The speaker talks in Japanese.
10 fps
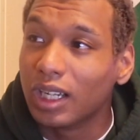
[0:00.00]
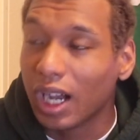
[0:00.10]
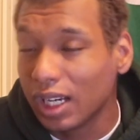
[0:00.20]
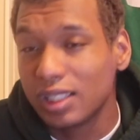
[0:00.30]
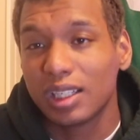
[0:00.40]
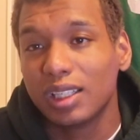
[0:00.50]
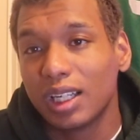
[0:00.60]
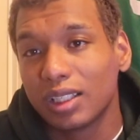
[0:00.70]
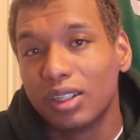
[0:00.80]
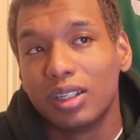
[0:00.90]
ありっちゃあり
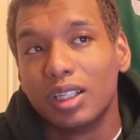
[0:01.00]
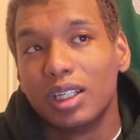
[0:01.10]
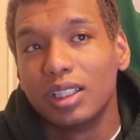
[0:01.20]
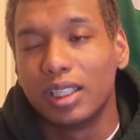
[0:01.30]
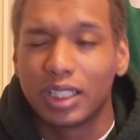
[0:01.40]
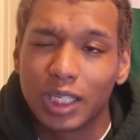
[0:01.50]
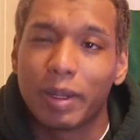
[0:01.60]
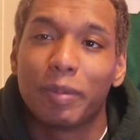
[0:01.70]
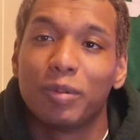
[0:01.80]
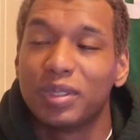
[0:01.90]
だけどできれば
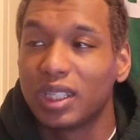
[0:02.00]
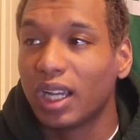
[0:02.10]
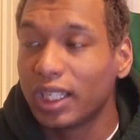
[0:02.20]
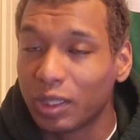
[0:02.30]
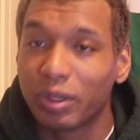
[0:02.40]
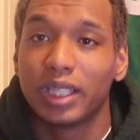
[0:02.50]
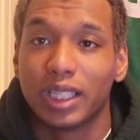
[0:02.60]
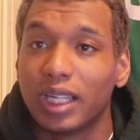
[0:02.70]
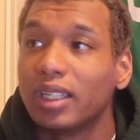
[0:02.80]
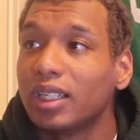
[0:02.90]
やっぱお店で履いてもらい
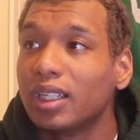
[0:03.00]
たい